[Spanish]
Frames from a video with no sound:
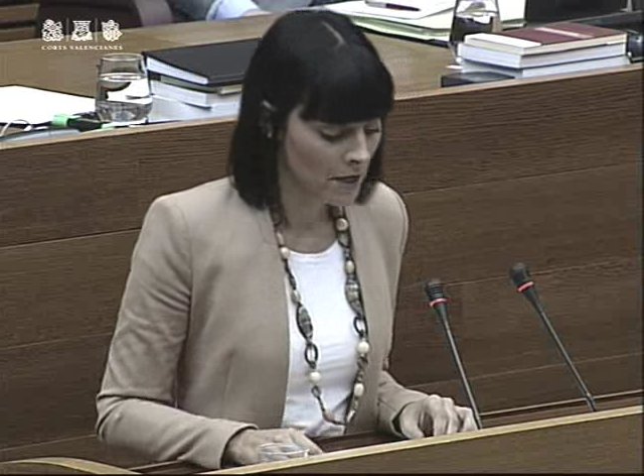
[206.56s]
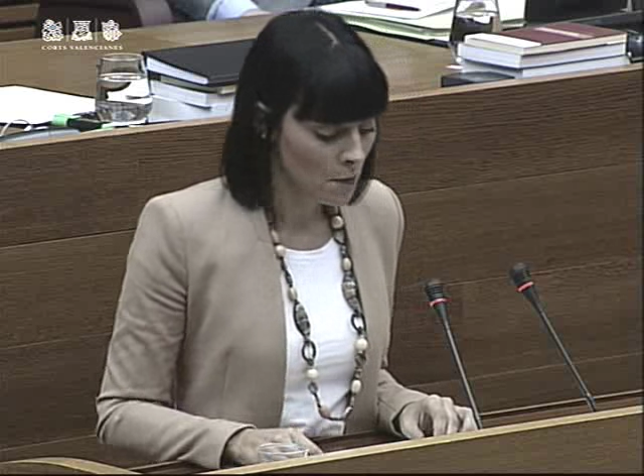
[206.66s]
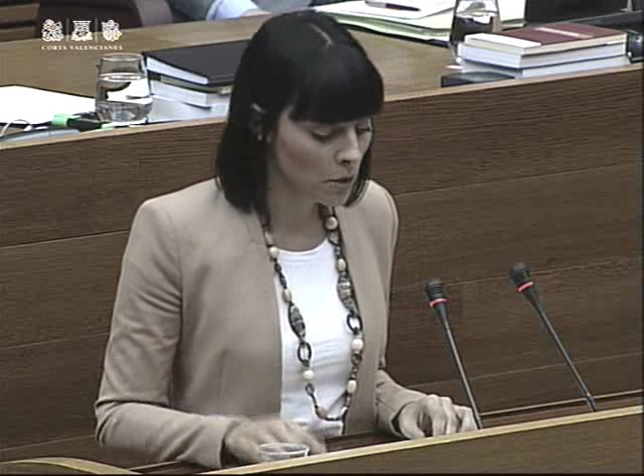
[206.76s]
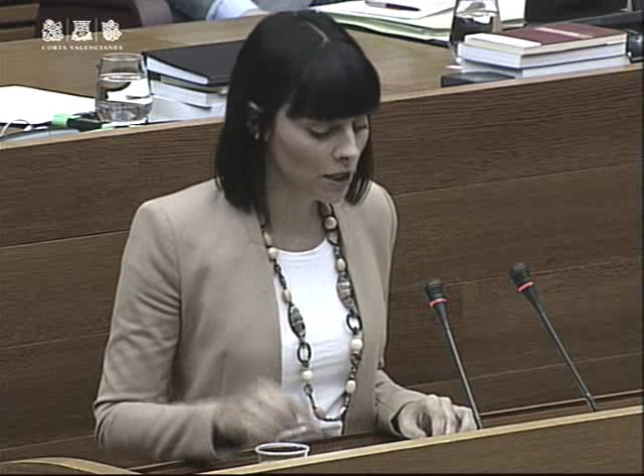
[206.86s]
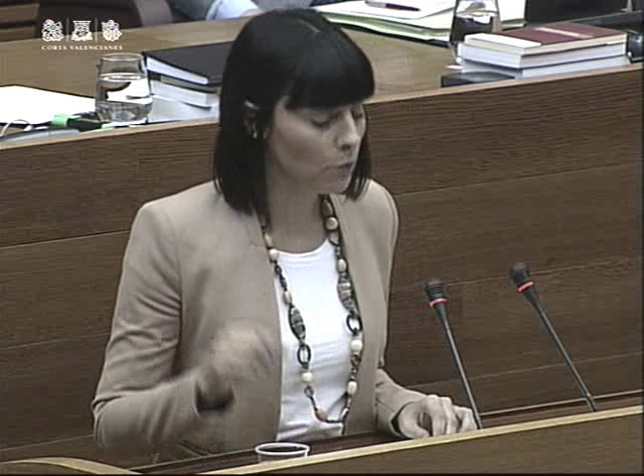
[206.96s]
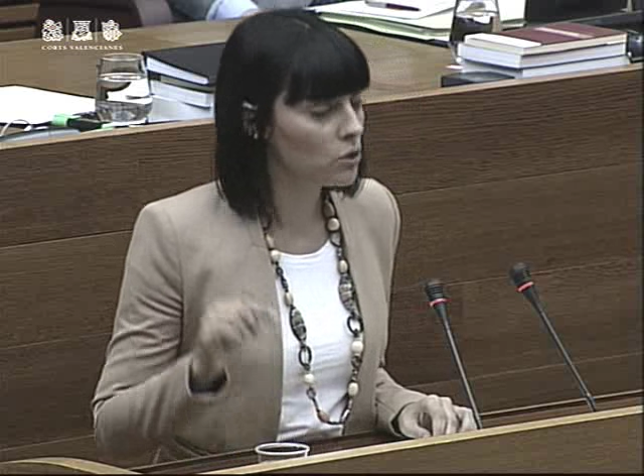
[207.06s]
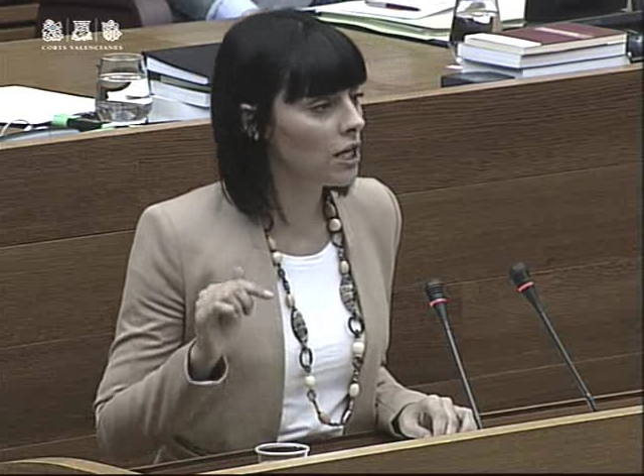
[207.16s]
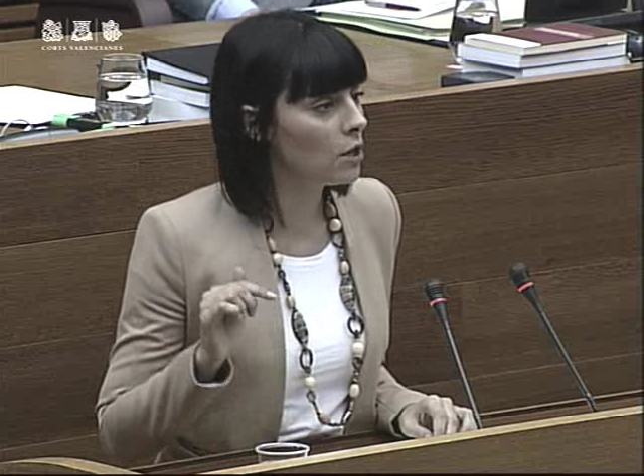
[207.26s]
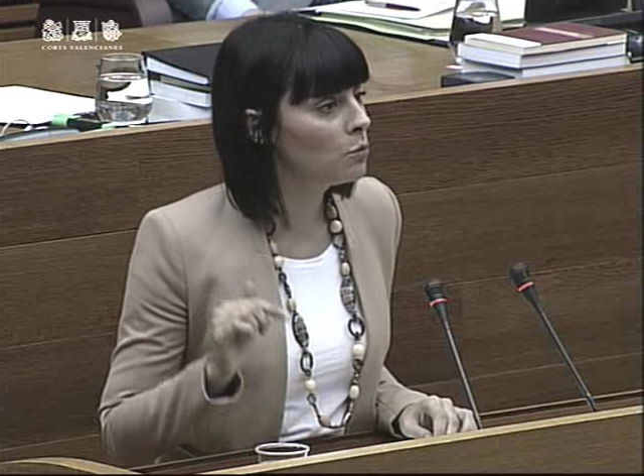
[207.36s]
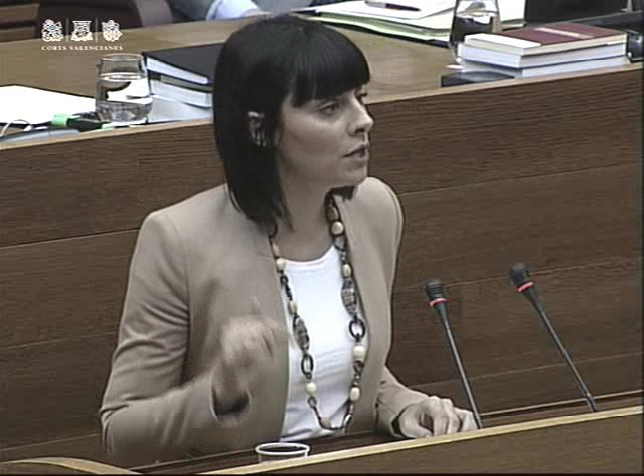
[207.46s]
porque en nuestra
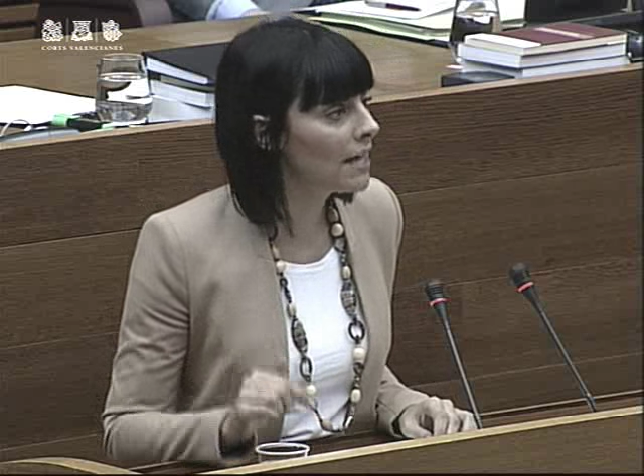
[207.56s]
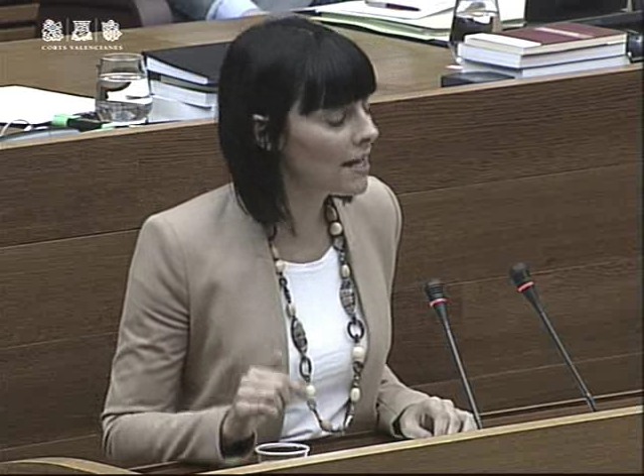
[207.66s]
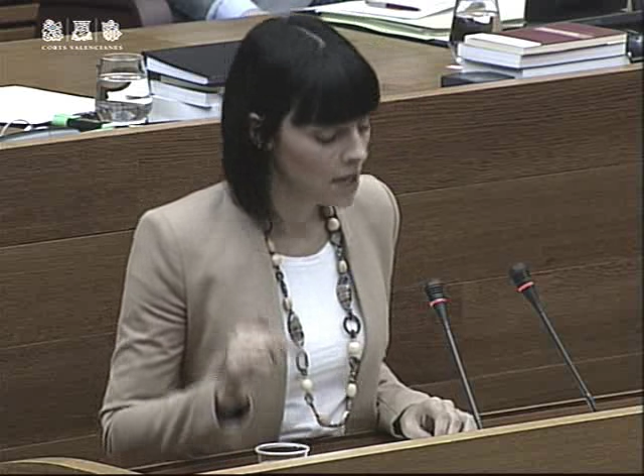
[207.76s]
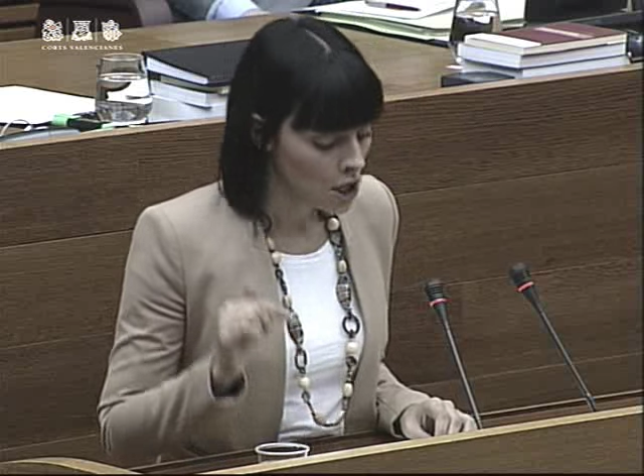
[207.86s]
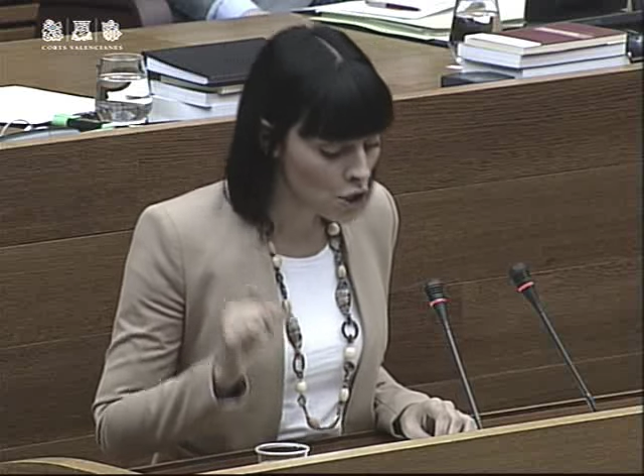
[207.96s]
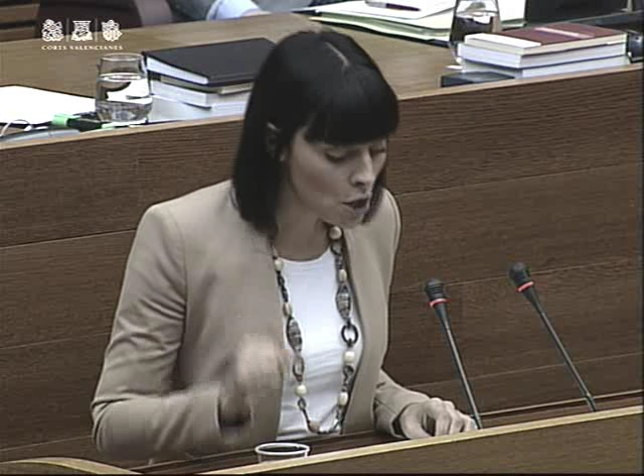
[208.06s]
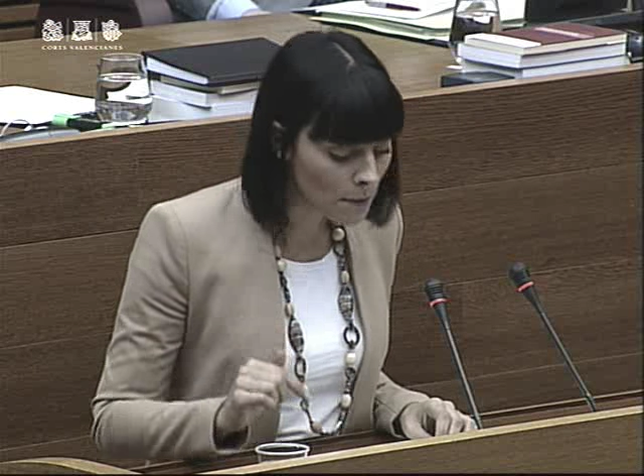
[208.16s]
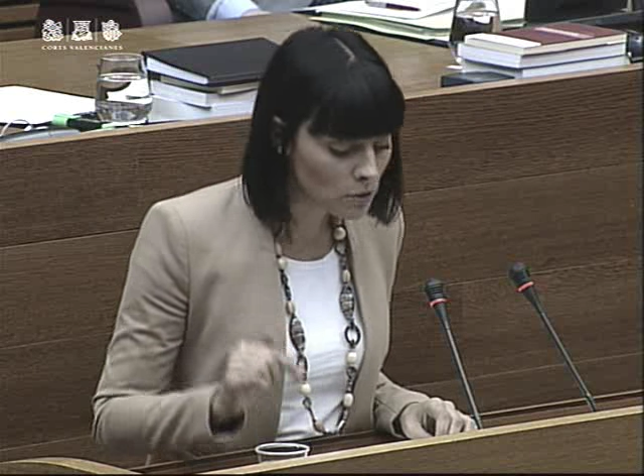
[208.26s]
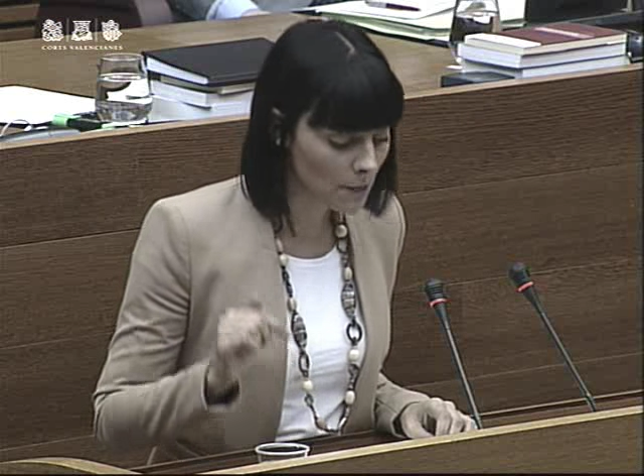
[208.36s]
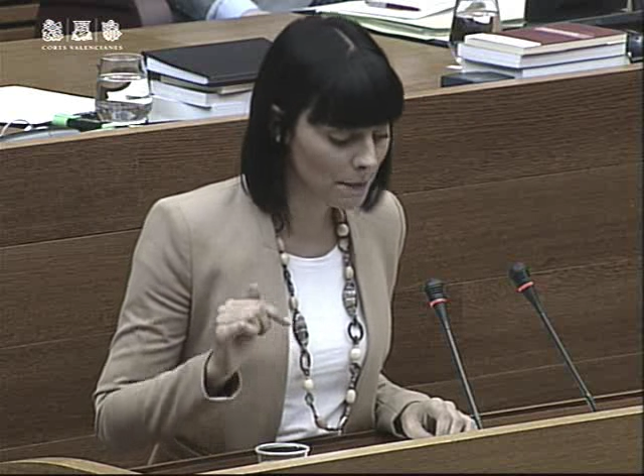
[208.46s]
comunidad no
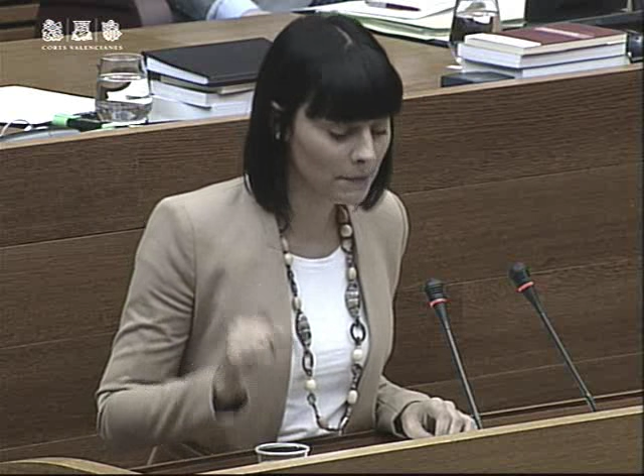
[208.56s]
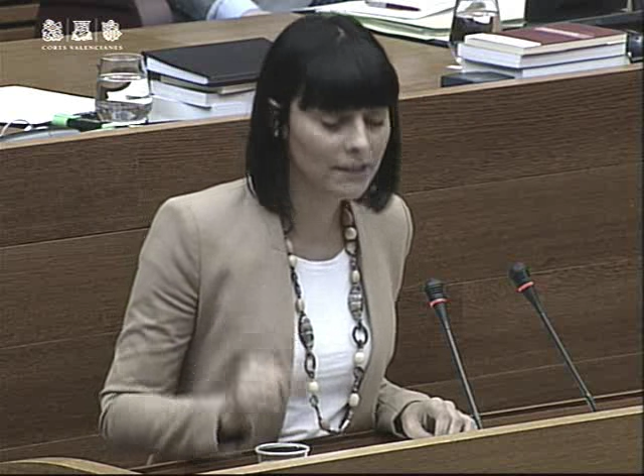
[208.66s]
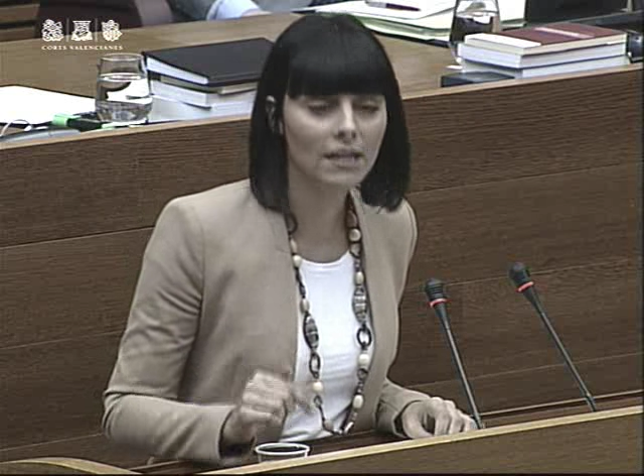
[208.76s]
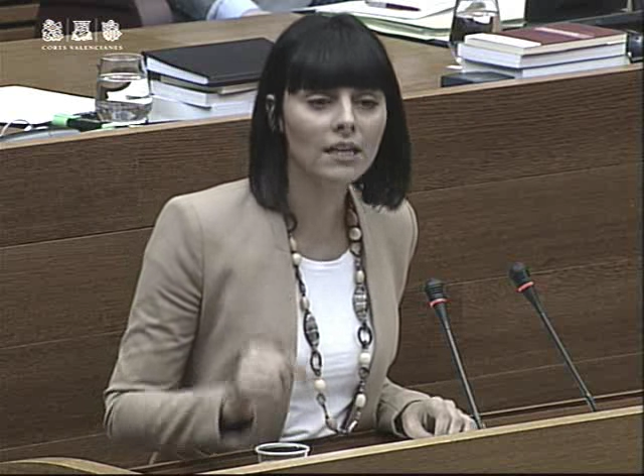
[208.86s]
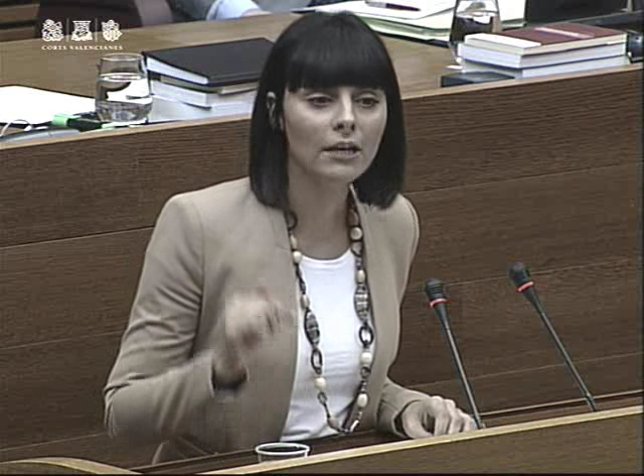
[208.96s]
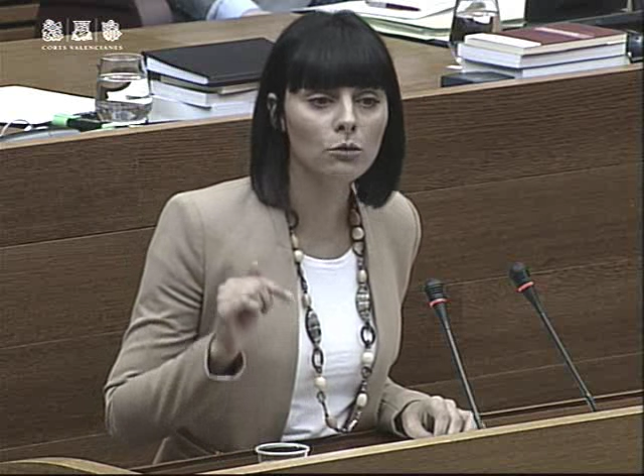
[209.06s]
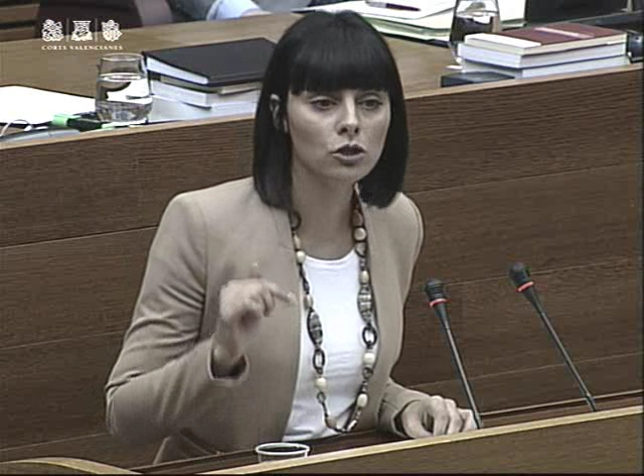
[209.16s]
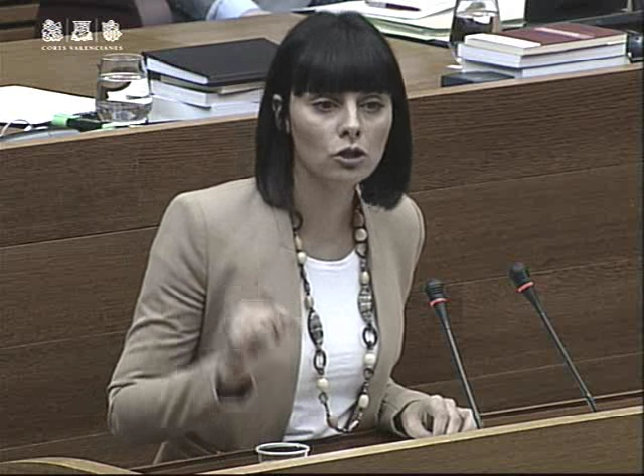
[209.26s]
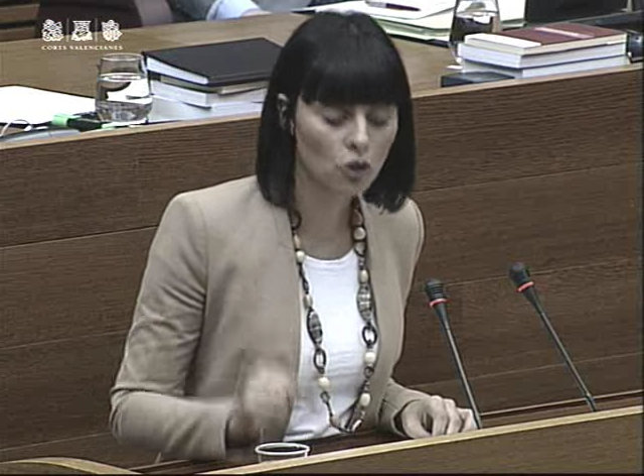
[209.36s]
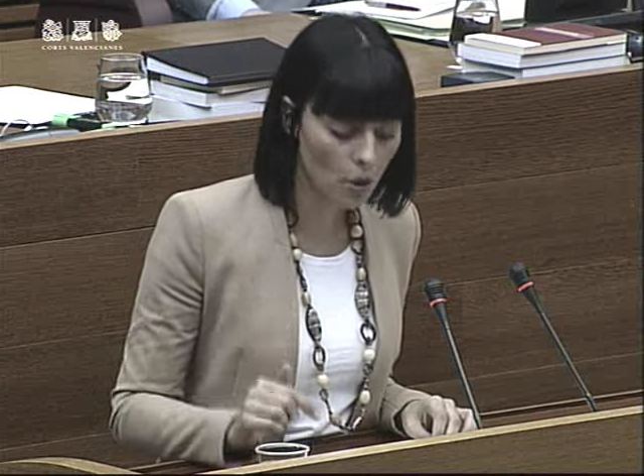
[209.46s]
vamos a permitir que
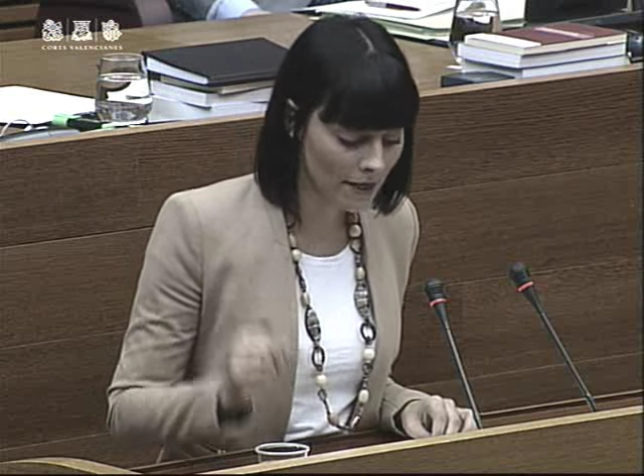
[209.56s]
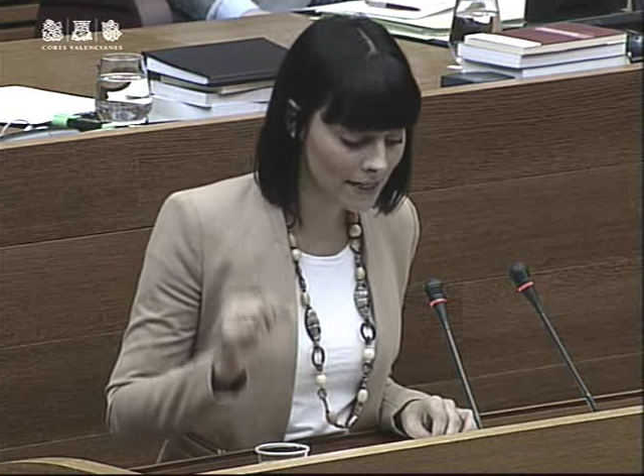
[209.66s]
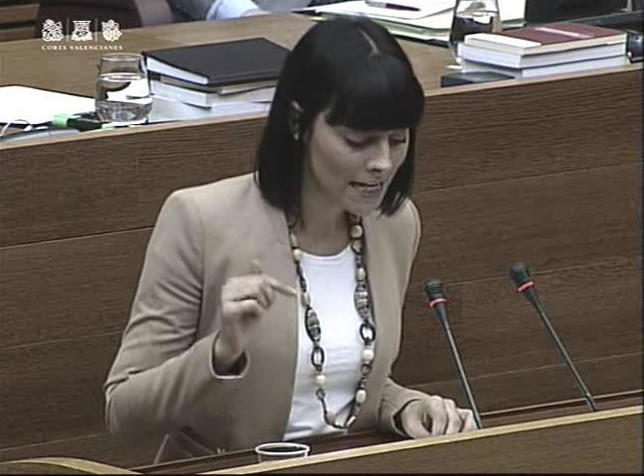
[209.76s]
nuestros jóvenes